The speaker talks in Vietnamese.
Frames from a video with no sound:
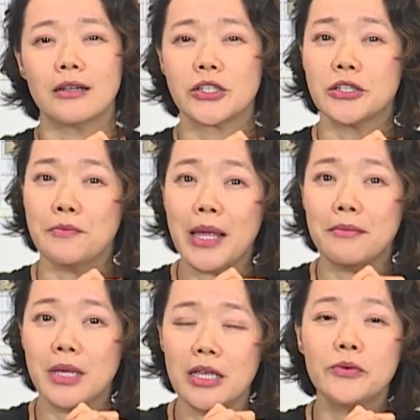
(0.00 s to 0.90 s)
sự
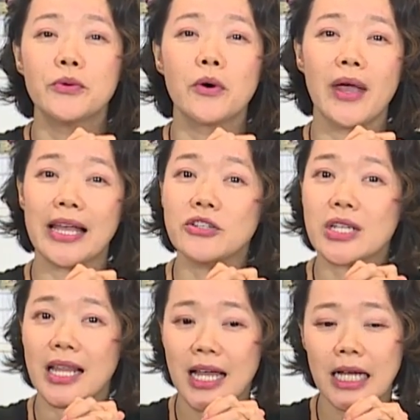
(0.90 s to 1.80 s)
bền bỉ của cô
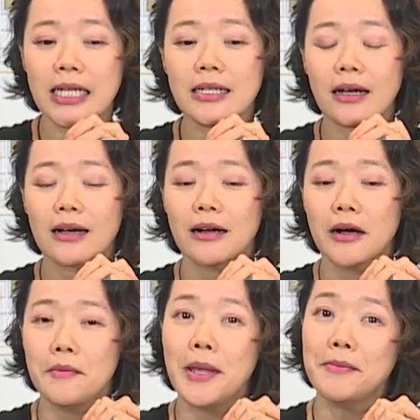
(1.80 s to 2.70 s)
Angela
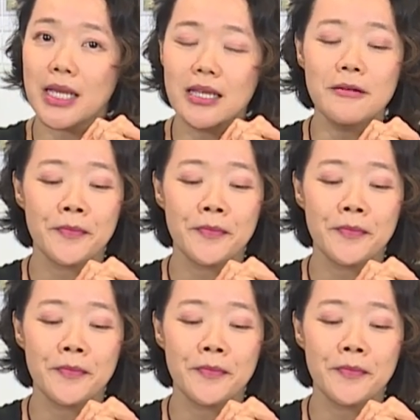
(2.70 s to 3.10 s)
ở bên Mỹ,